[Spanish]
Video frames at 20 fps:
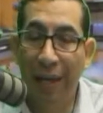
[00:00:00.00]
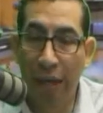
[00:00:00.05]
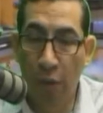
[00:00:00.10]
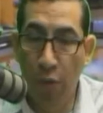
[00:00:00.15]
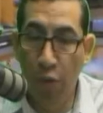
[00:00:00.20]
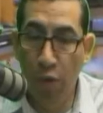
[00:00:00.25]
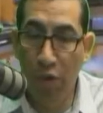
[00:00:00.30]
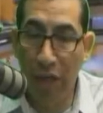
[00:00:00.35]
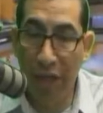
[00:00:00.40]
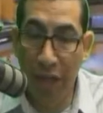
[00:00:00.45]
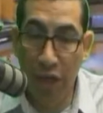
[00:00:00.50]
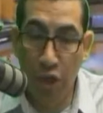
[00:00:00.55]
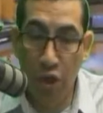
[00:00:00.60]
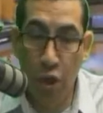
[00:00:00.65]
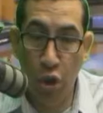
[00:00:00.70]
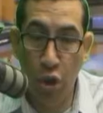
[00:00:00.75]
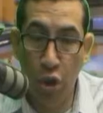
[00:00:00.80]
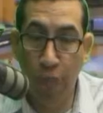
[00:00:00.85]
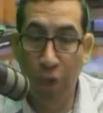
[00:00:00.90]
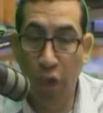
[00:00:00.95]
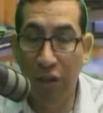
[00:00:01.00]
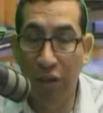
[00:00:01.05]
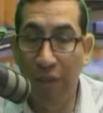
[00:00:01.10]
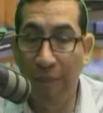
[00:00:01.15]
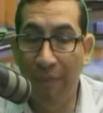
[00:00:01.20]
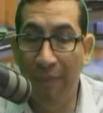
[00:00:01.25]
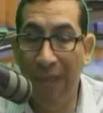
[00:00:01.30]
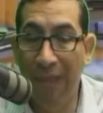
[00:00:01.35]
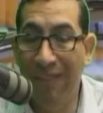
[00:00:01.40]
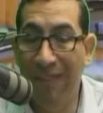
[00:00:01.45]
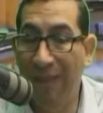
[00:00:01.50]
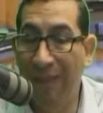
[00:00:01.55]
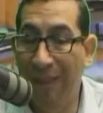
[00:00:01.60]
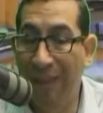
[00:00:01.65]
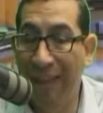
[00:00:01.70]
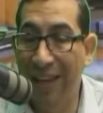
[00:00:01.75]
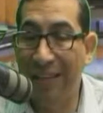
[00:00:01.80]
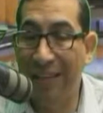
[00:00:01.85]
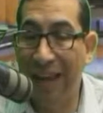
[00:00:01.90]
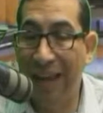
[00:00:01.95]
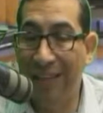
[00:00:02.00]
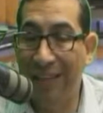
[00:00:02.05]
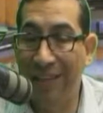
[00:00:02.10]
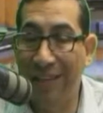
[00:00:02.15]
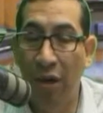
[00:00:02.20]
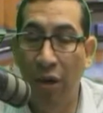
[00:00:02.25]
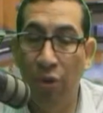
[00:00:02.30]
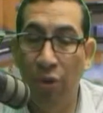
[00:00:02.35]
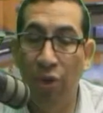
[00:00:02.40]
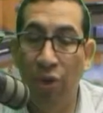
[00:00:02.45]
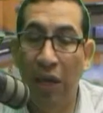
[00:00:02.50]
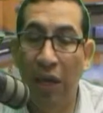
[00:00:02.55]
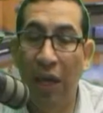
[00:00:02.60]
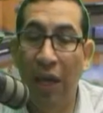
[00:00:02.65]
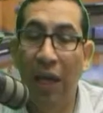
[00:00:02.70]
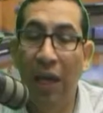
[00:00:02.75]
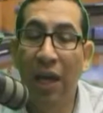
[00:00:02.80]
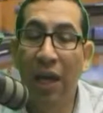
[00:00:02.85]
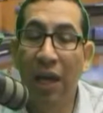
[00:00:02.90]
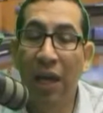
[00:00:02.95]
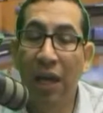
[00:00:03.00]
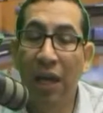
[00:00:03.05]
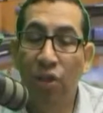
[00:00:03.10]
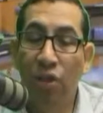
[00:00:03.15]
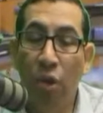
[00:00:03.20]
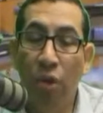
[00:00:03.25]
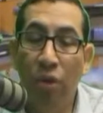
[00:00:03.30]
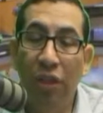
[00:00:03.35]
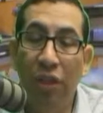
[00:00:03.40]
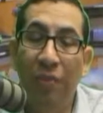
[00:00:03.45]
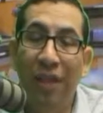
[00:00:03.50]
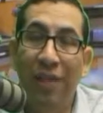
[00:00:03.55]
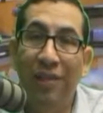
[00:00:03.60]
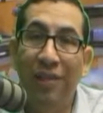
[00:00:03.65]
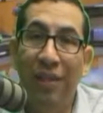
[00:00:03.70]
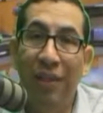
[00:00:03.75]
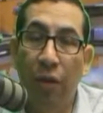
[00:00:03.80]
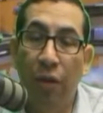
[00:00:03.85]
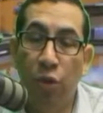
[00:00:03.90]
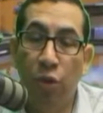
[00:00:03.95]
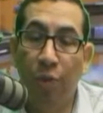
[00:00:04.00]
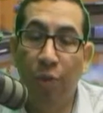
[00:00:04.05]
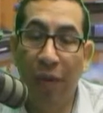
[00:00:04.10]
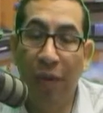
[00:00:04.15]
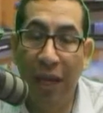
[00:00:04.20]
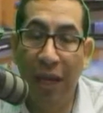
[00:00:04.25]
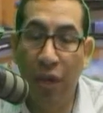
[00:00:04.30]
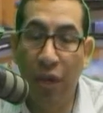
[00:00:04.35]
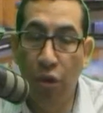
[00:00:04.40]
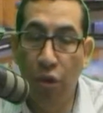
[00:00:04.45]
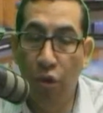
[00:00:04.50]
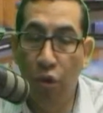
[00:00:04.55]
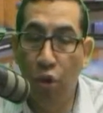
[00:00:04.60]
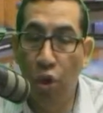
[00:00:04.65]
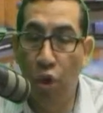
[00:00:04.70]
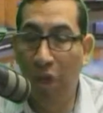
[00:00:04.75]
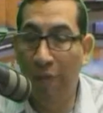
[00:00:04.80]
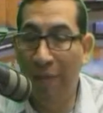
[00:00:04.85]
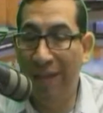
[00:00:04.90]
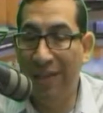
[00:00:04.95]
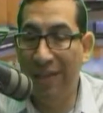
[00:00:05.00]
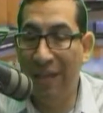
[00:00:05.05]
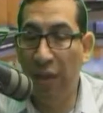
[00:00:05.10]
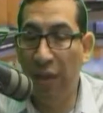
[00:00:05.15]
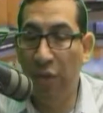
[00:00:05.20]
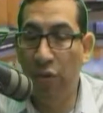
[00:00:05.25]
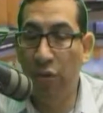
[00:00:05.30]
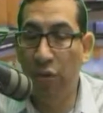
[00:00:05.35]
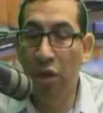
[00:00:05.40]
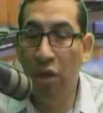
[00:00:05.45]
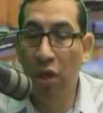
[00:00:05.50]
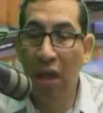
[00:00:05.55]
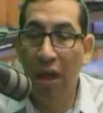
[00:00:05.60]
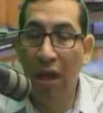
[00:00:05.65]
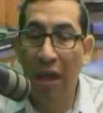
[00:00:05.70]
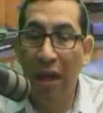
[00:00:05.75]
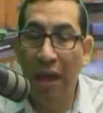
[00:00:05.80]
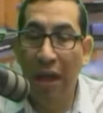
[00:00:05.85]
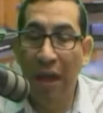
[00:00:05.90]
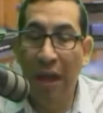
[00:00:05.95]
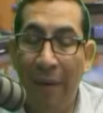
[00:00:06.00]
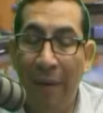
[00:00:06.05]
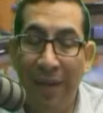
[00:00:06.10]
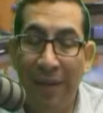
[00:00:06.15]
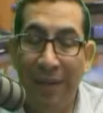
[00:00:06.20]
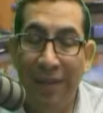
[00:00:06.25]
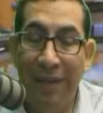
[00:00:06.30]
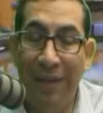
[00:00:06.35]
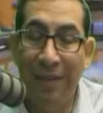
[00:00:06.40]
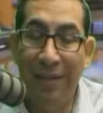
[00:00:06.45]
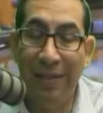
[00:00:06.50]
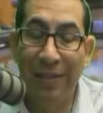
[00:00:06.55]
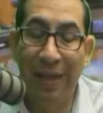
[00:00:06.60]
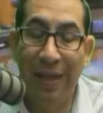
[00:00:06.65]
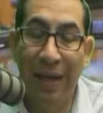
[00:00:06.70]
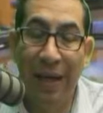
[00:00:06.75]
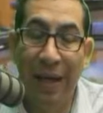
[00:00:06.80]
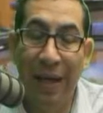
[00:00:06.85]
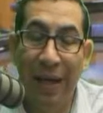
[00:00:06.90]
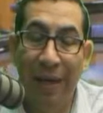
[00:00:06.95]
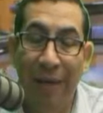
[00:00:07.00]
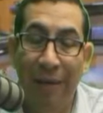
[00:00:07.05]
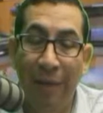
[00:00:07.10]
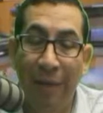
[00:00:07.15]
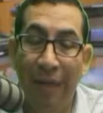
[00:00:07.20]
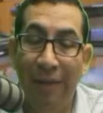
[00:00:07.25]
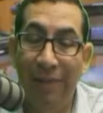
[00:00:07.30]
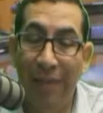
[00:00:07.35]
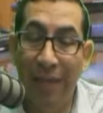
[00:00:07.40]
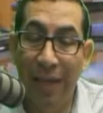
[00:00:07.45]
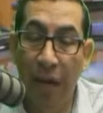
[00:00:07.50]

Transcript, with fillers: que tenemos derechos, pero también deberes hacia los que son demasiados pequeños o demasiados eh, a veces eh,